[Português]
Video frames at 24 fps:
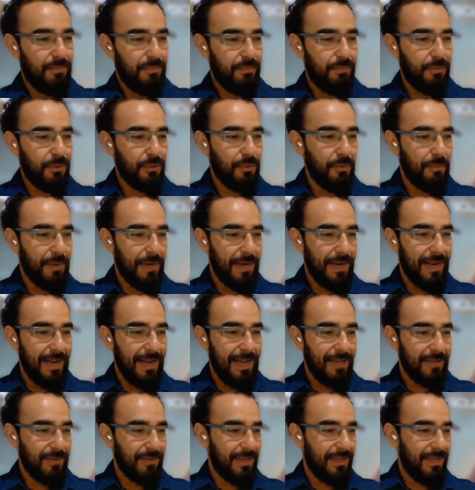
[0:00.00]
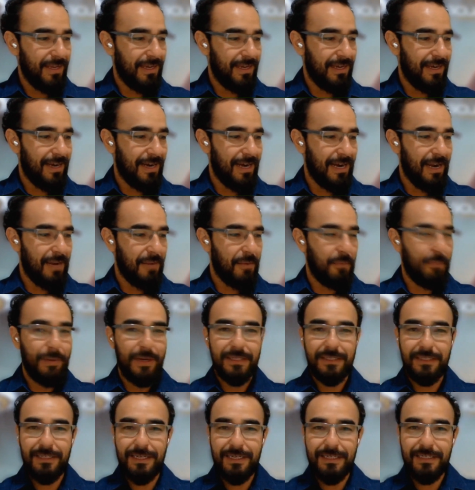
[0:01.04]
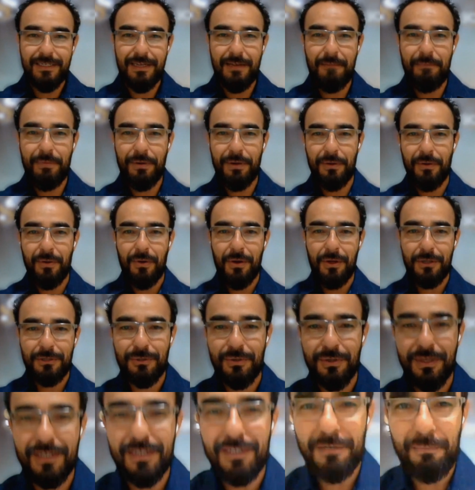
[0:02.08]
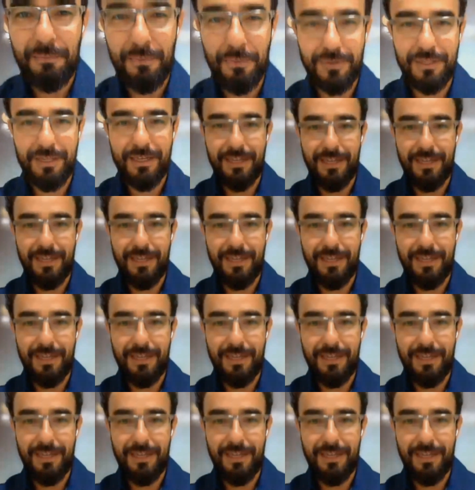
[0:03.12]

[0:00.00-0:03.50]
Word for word: obrigado aí, Guilherme. O prazer é sempre nosso aqui de poder